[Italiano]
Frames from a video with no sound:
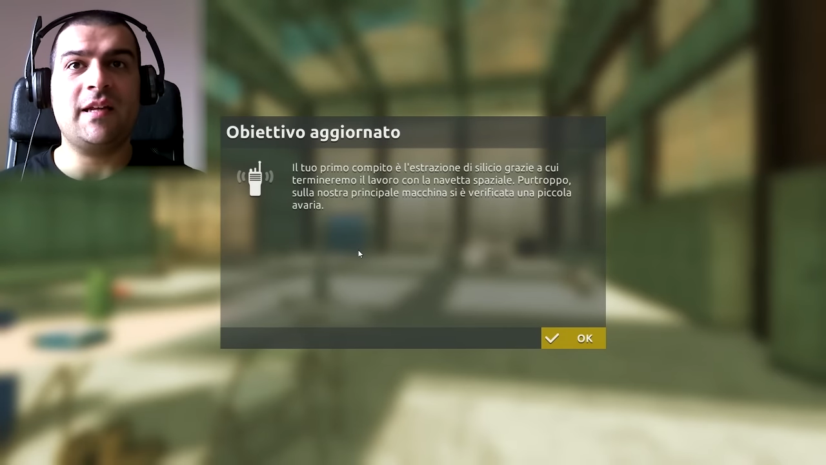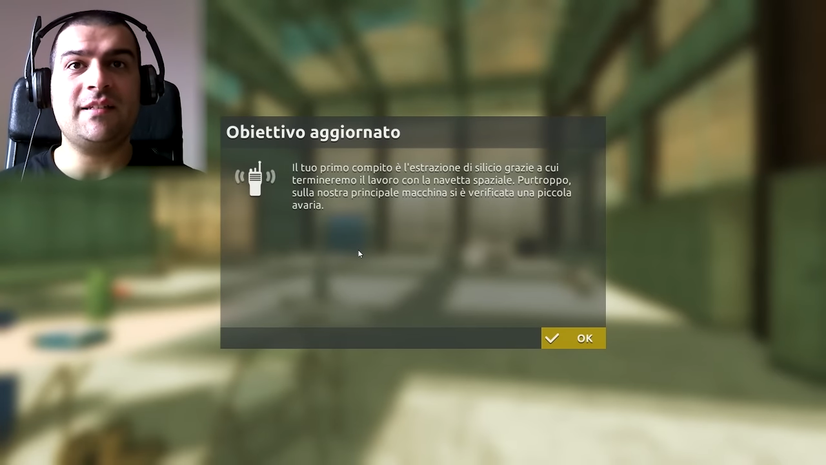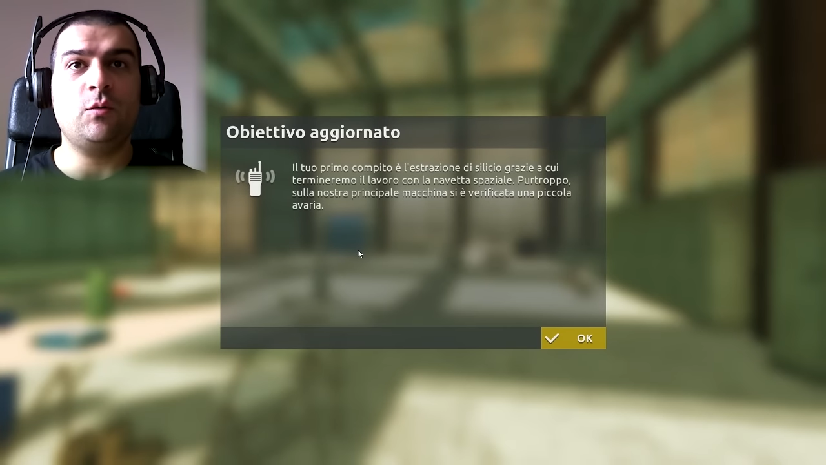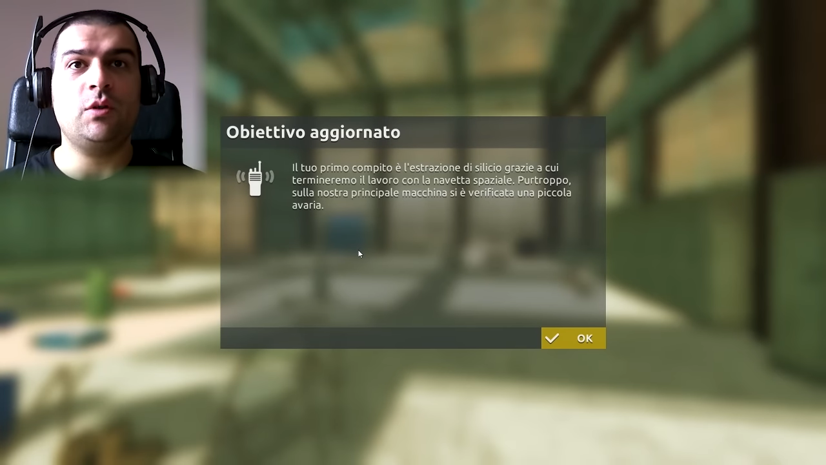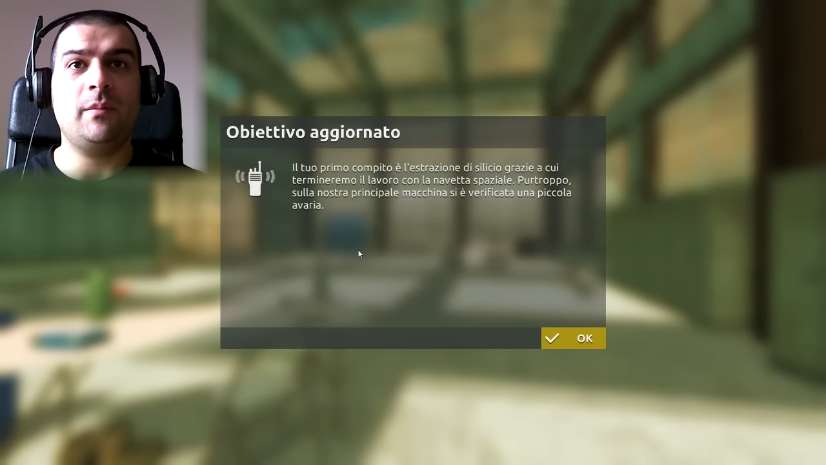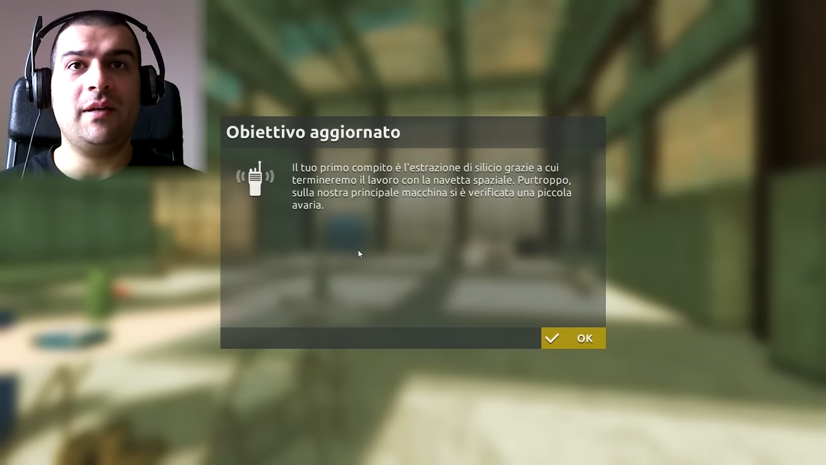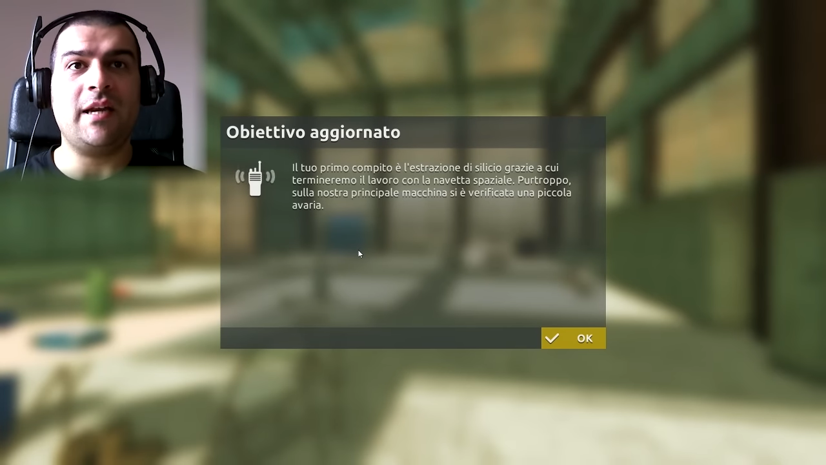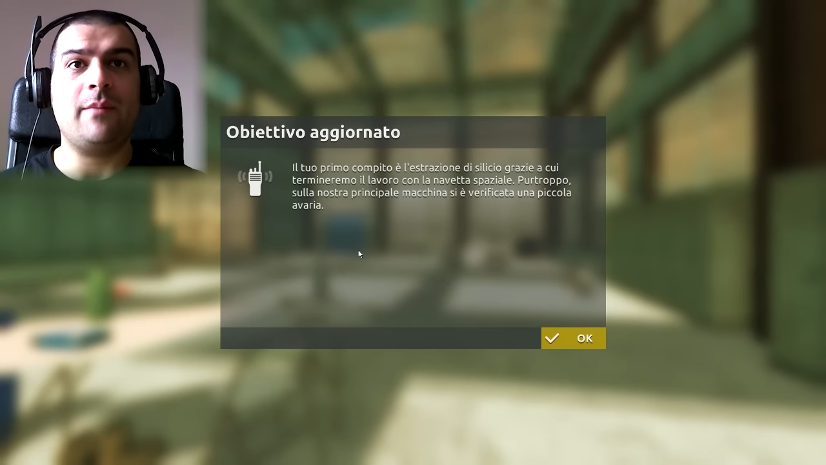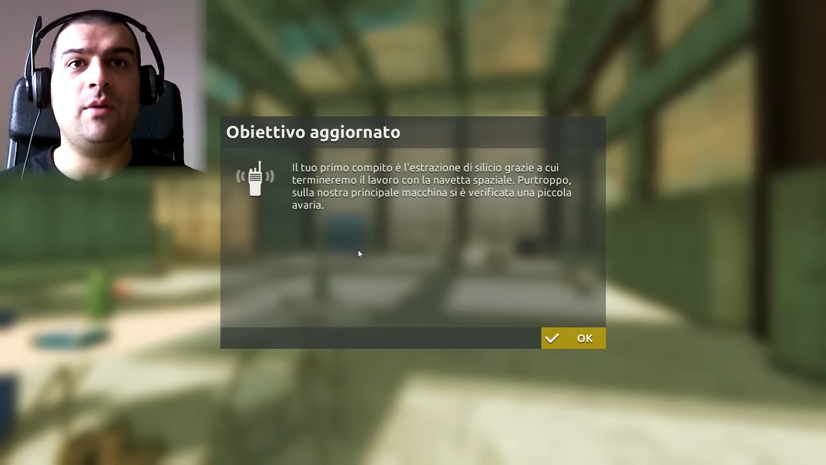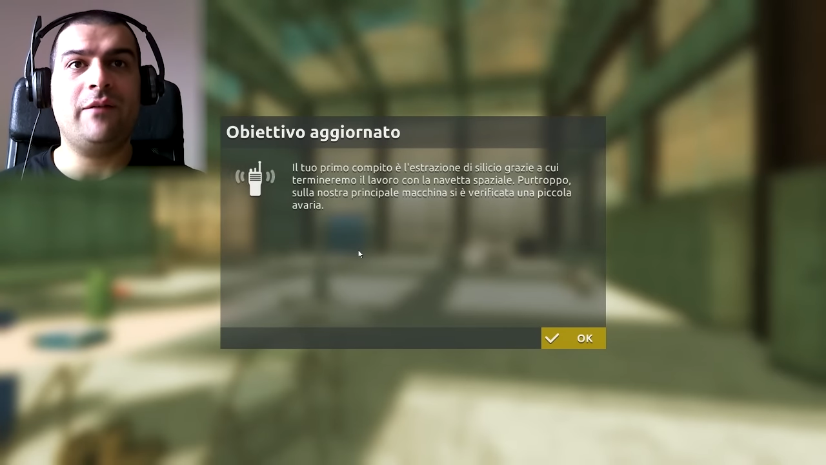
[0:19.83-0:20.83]
grazie a cui
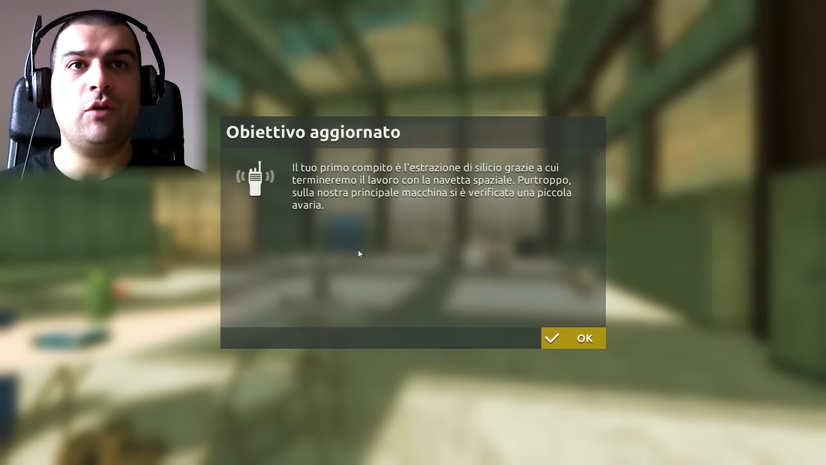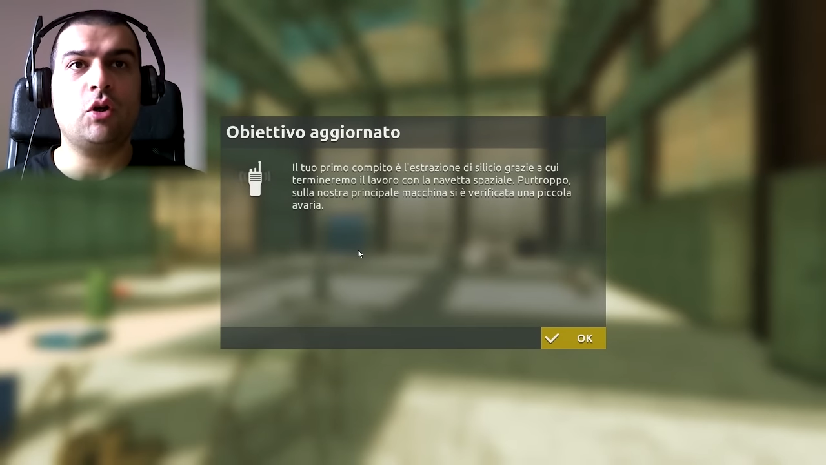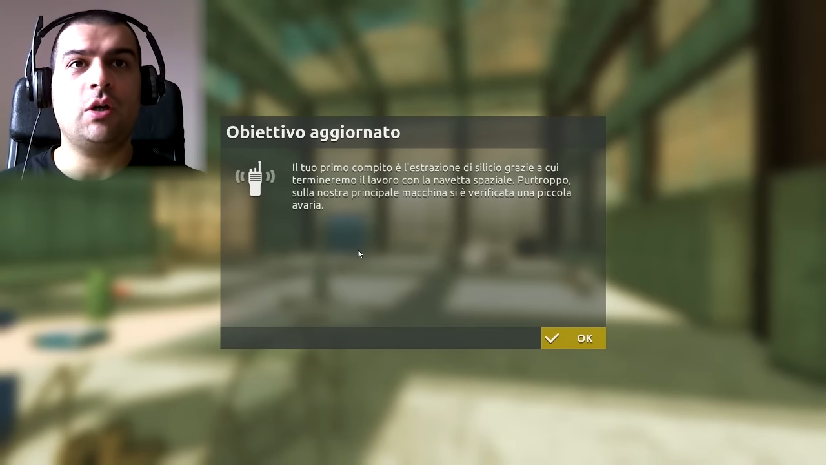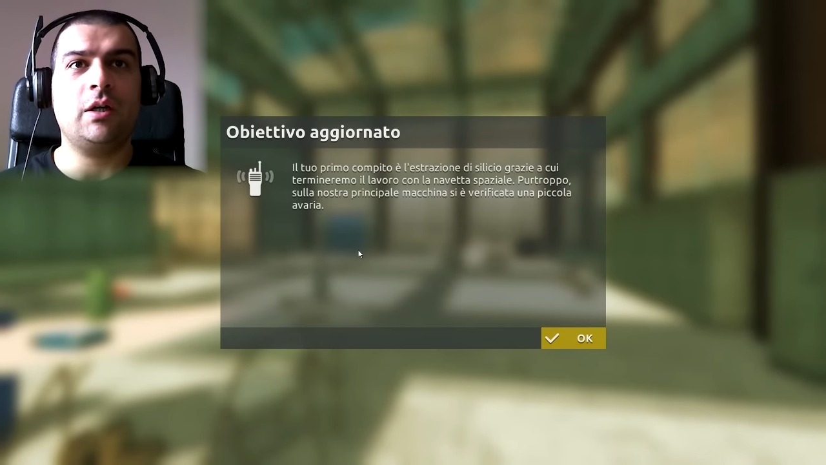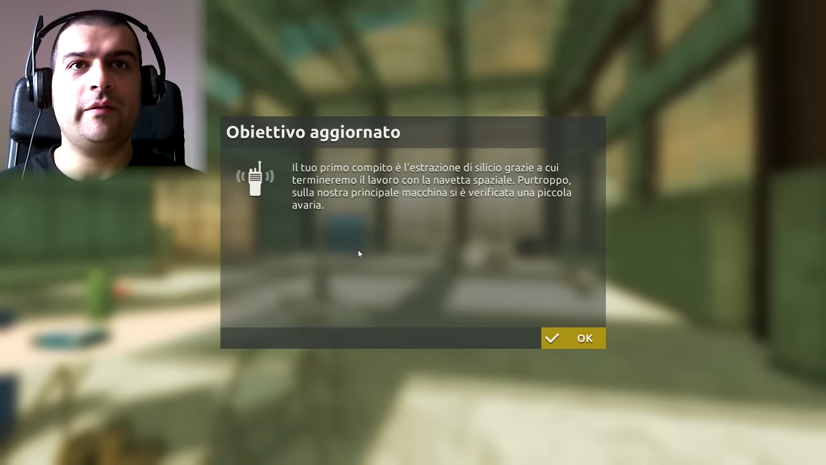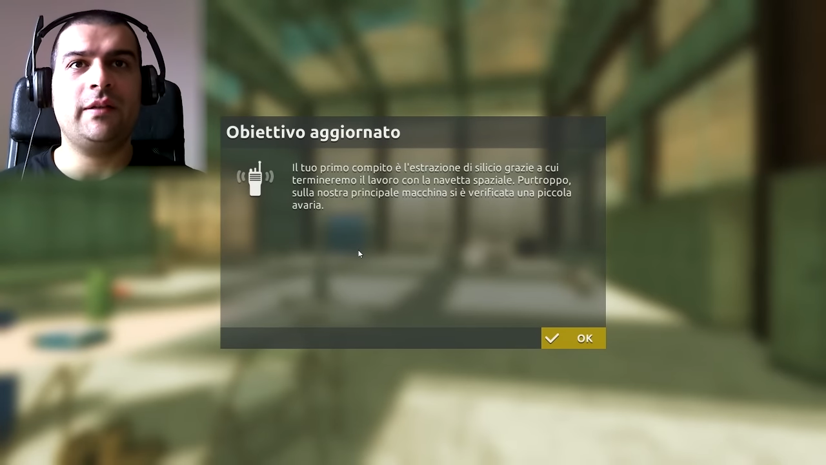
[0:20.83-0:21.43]
termineremo il lavoro con la,